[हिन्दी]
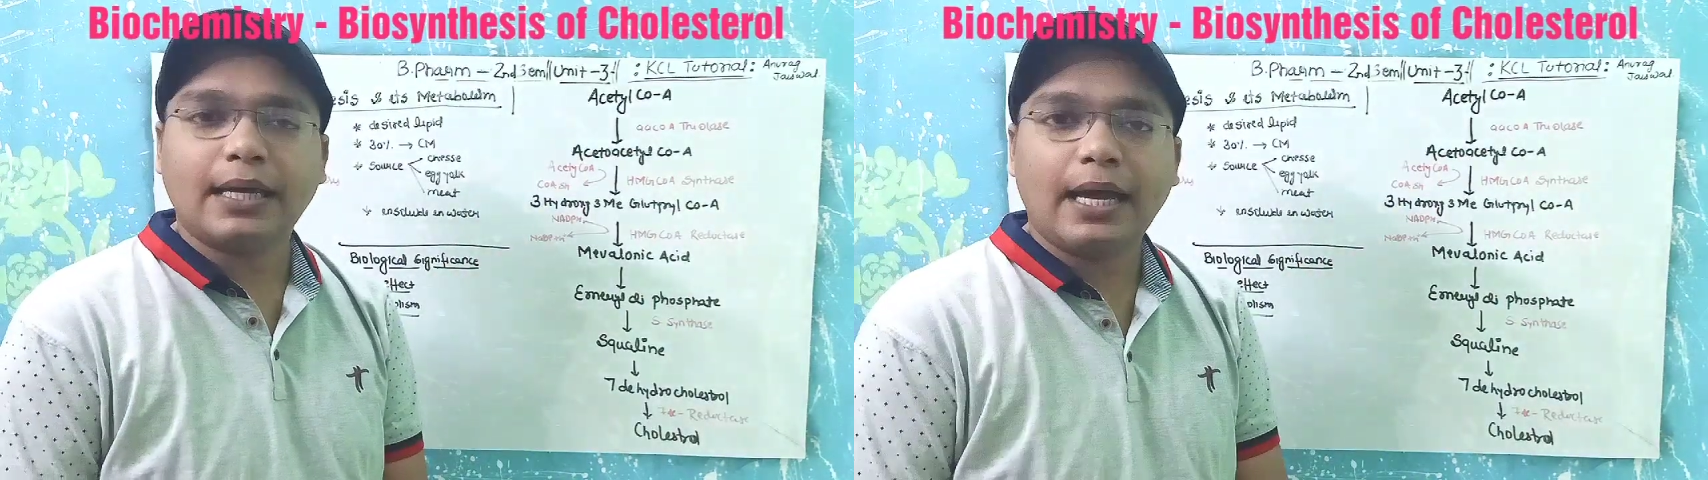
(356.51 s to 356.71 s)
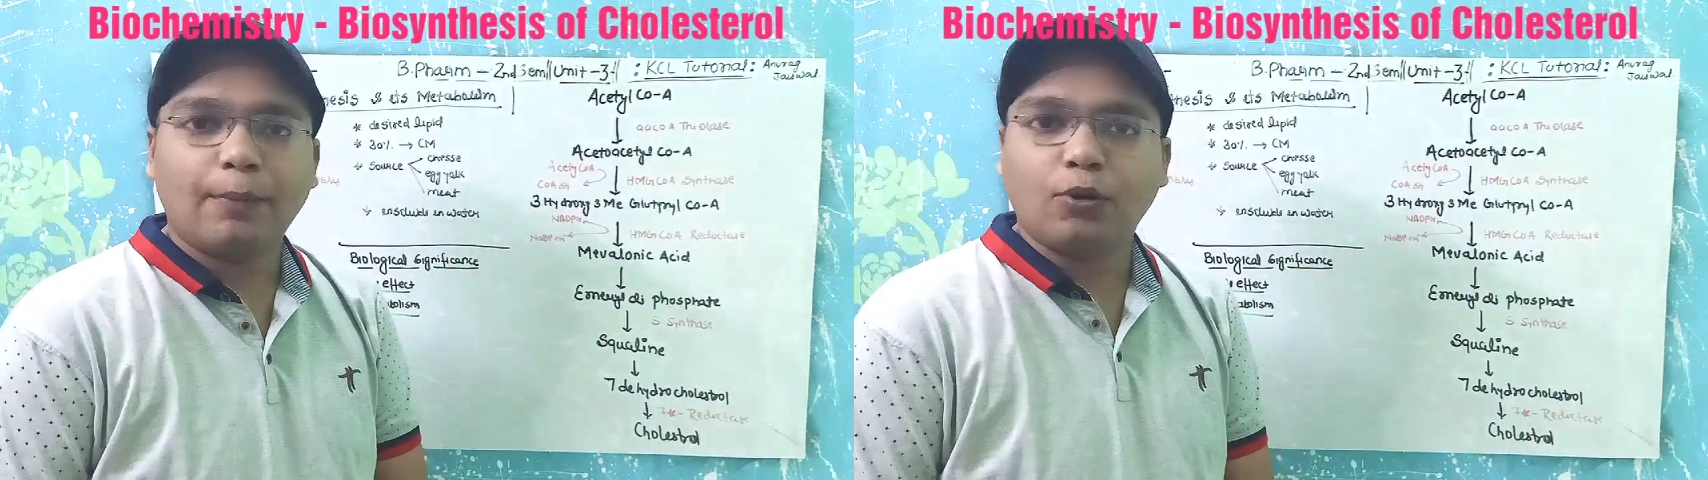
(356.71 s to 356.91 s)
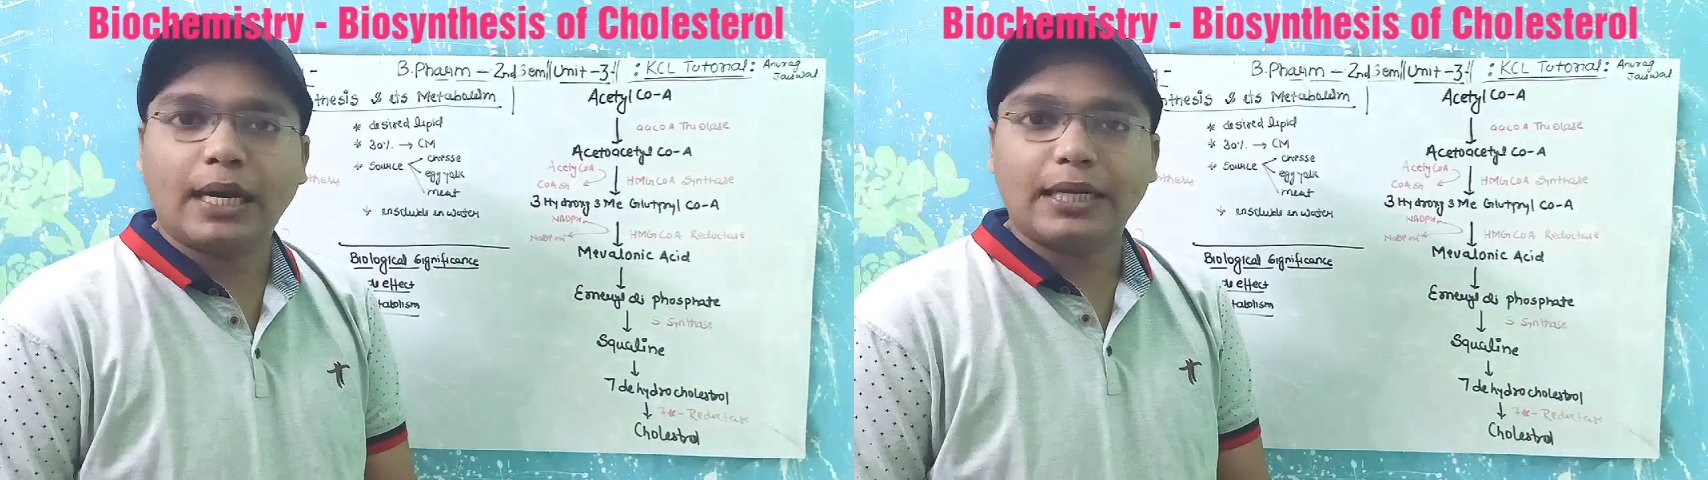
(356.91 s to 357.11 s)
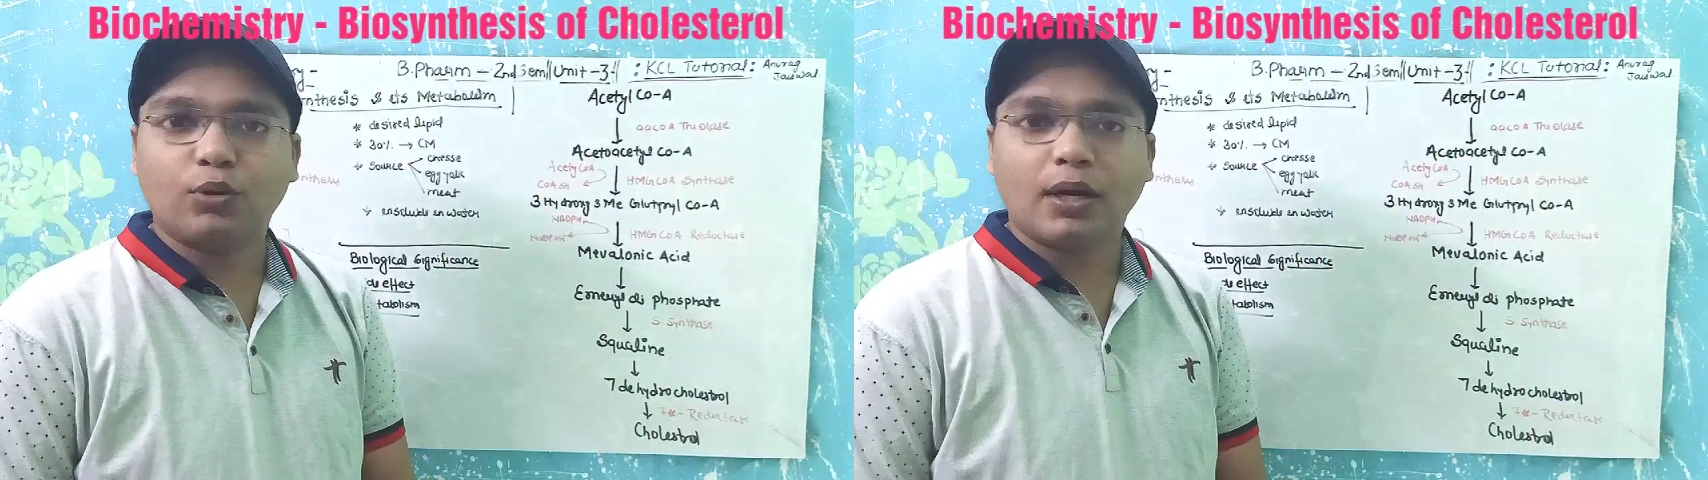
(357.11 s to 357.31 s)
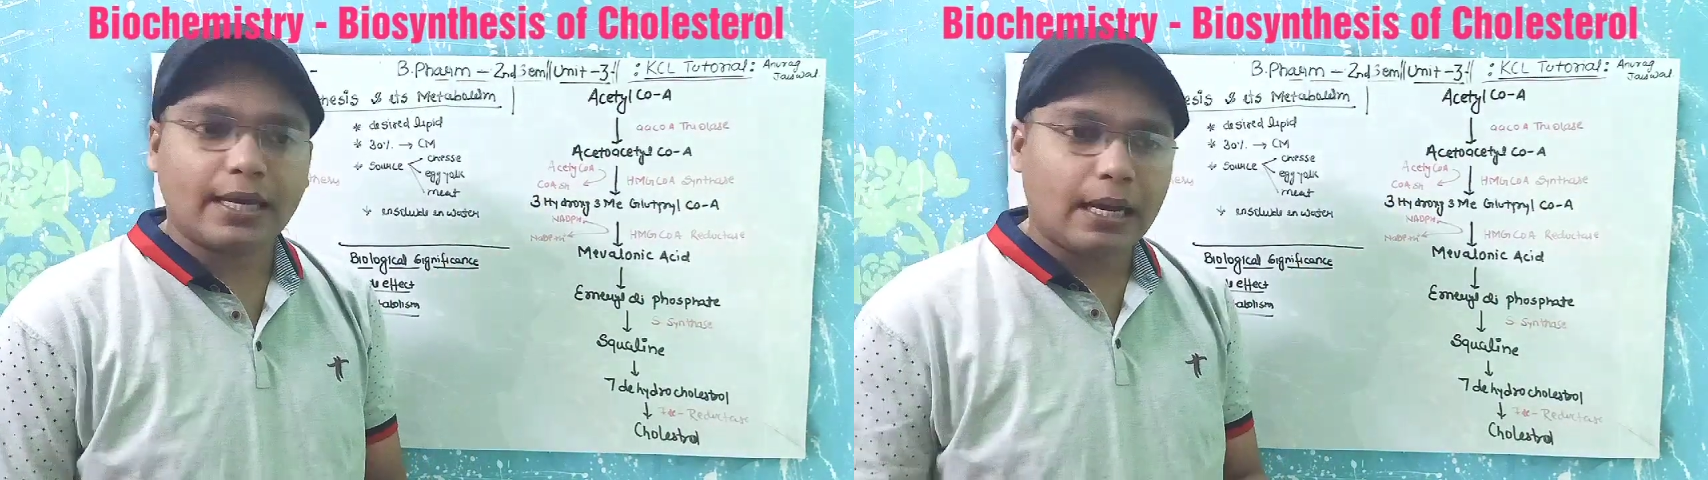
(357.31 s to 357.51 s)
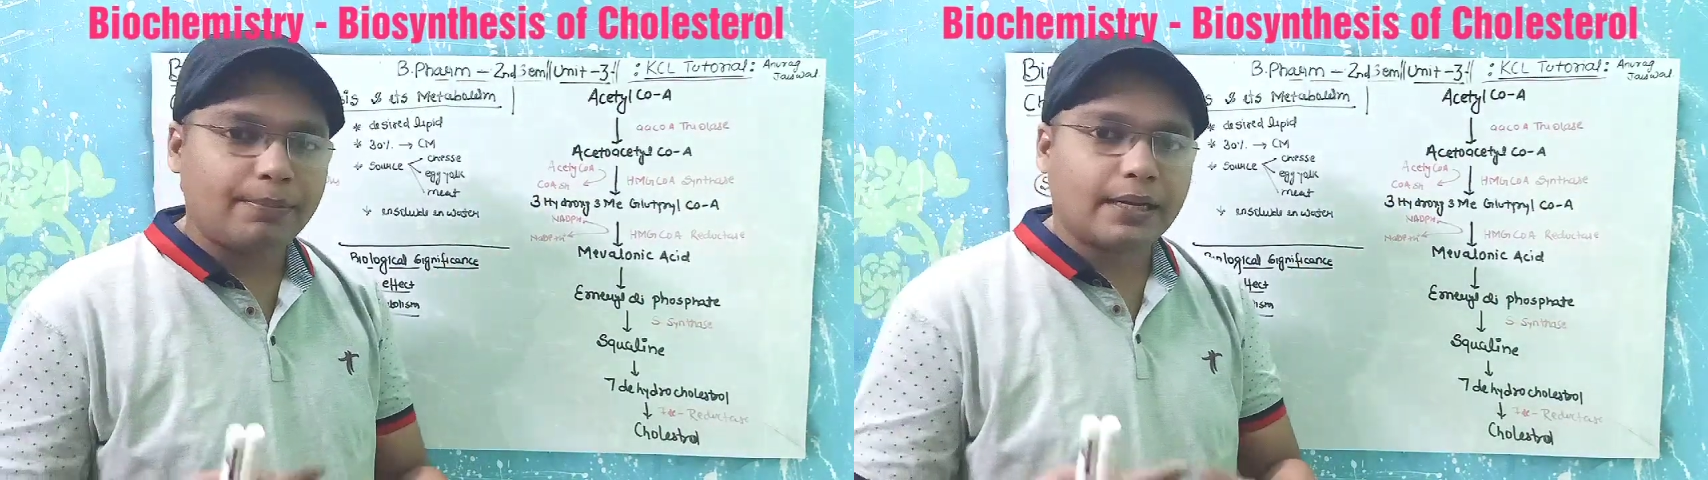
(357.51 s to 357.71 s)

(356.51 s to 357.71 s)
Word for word: बनता है आपको याद होगा कि